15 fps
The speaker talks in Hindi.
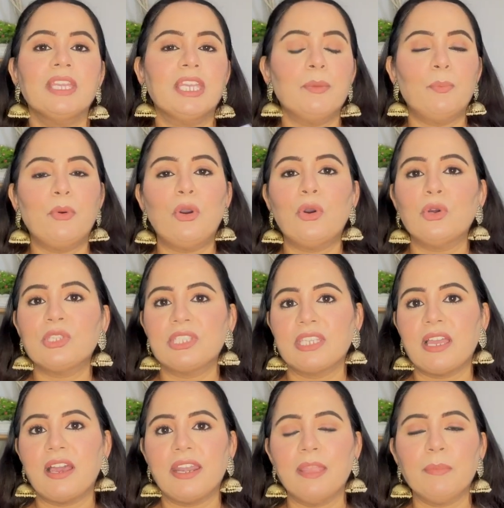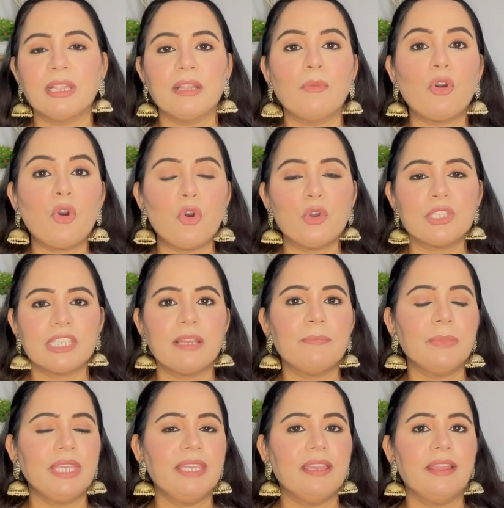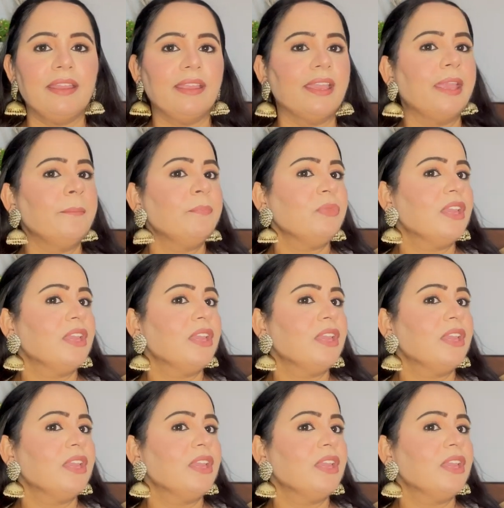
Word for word: कि बहुत सारे मतलब औसम ईयर है